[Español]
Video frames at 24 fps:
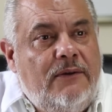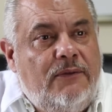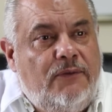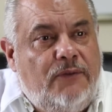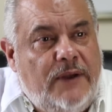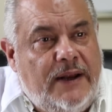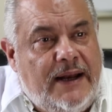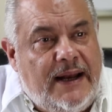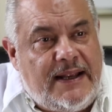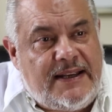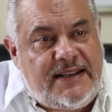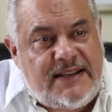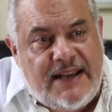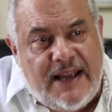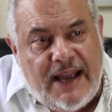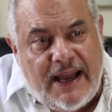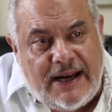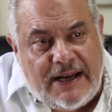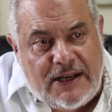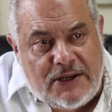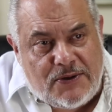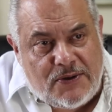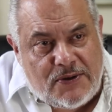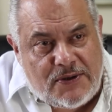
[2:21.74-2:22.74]

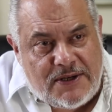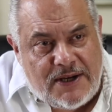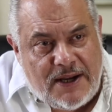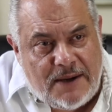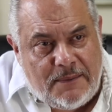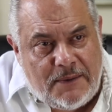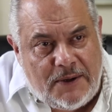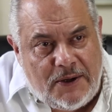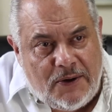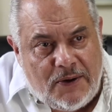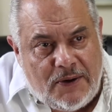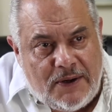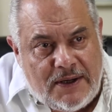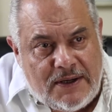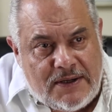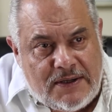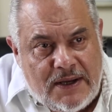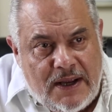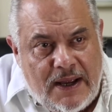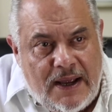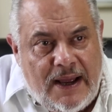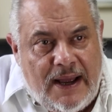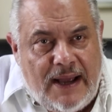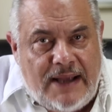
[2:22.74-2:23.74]
financiar esos 100 millones.
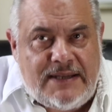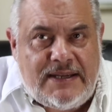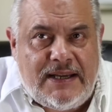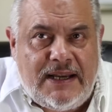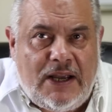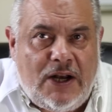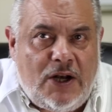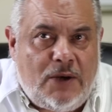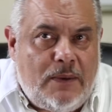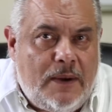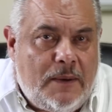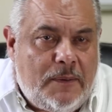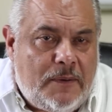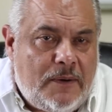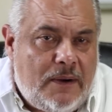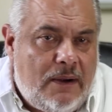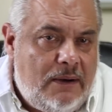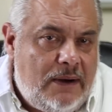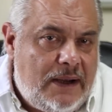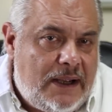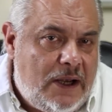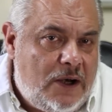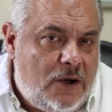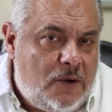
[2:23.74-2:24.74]
Así que lo más
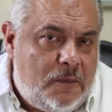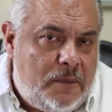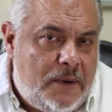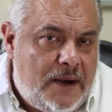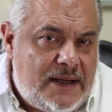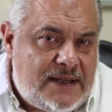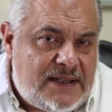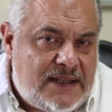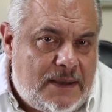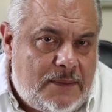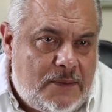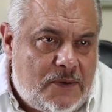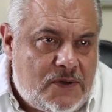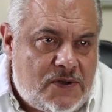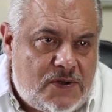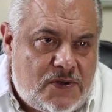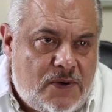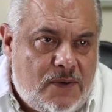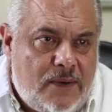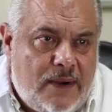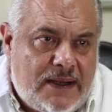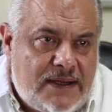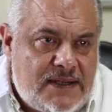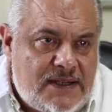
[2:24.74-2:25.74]
probable es que los préstamos
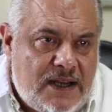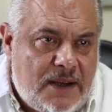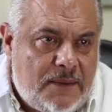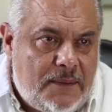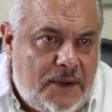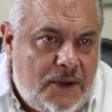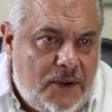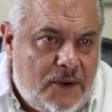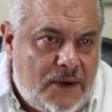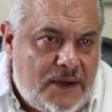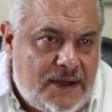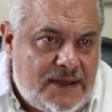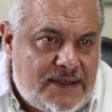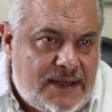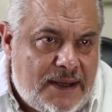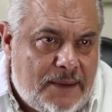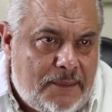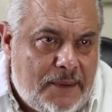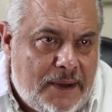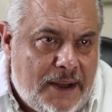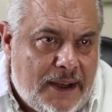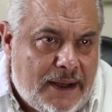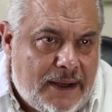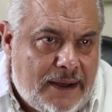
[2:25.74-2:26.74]
suban 100 millones
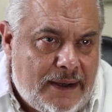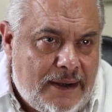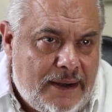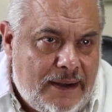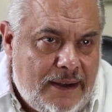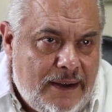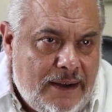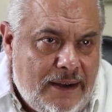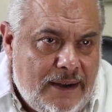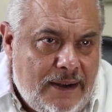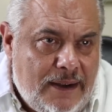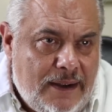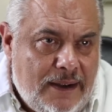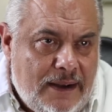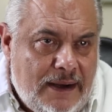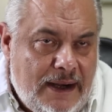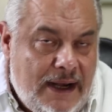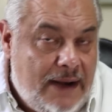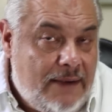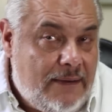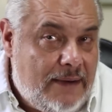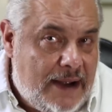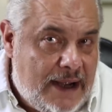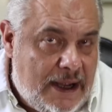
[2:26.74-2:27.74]
también
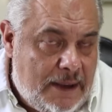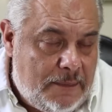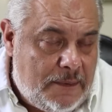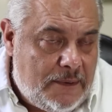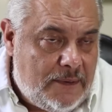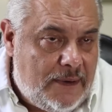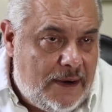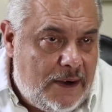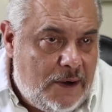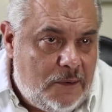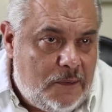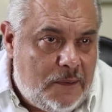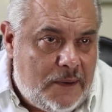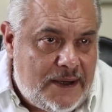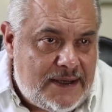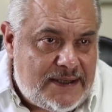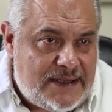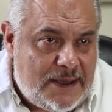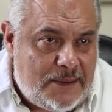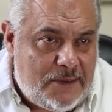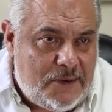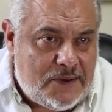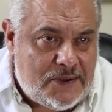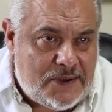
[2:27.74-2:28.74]
le van a aprobar los
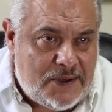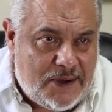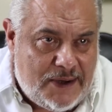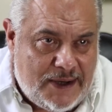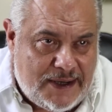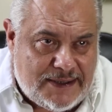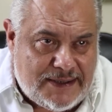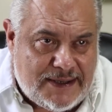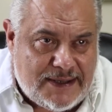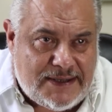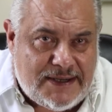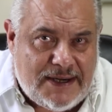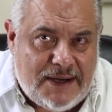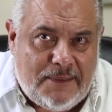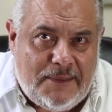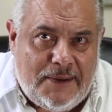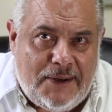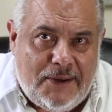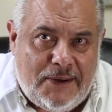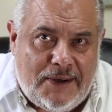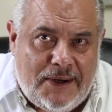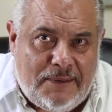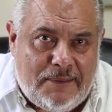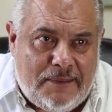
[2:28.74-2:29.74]
préstamos, los extra 100
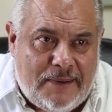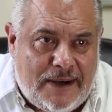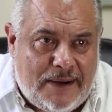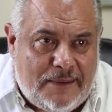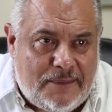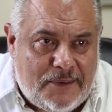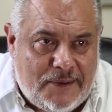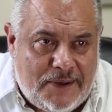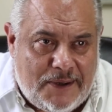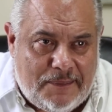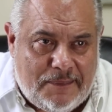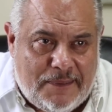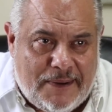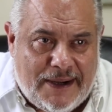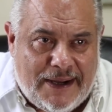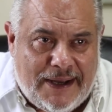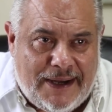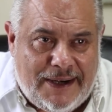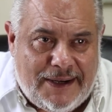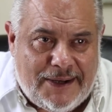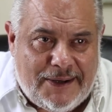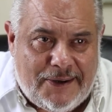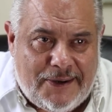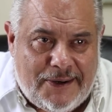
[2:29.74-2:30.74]
millones para poder
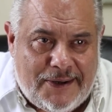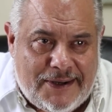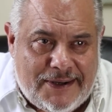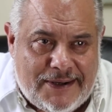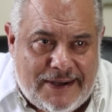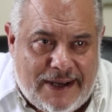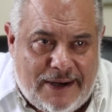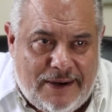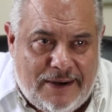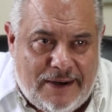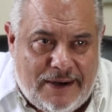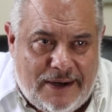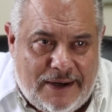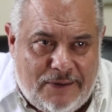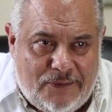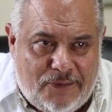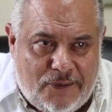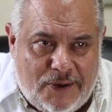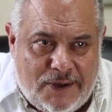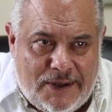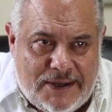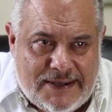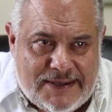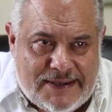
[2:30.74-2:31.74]
pagar el, el,
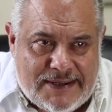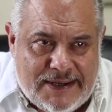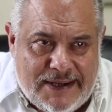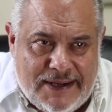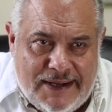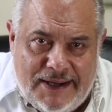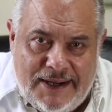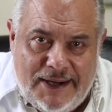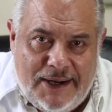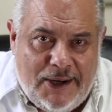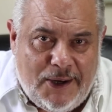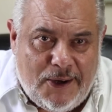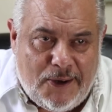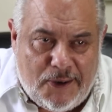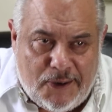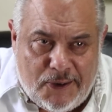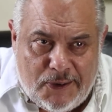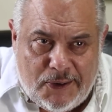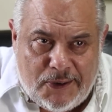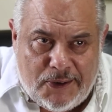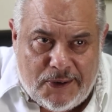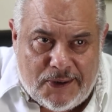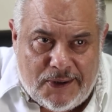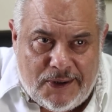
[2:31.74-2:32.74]
FODES, lo
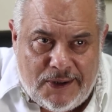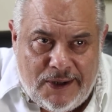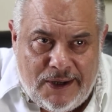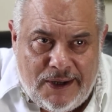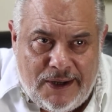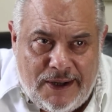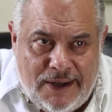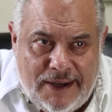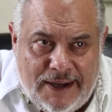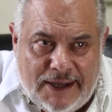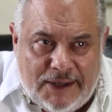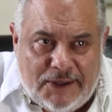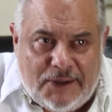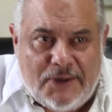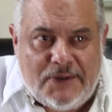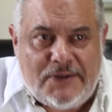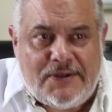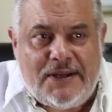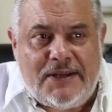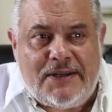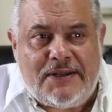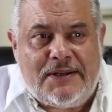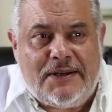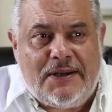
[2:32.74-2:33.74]
dudo.
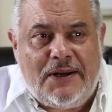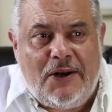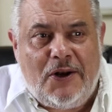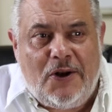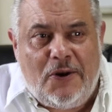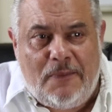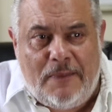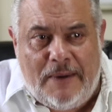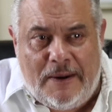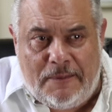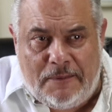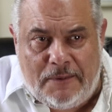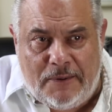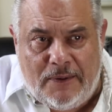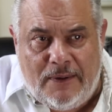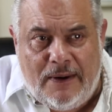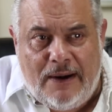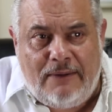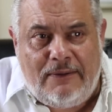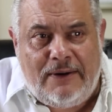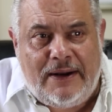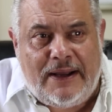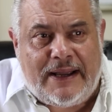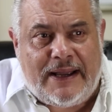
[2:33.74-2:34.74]
Entonces, lo más
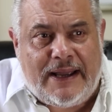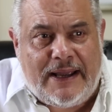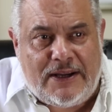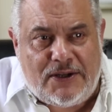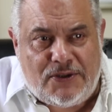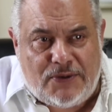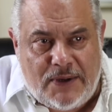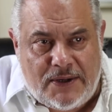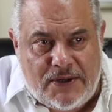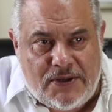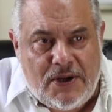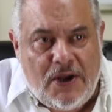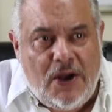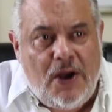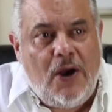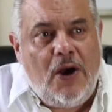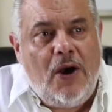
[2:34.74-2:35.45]
probable es que esto es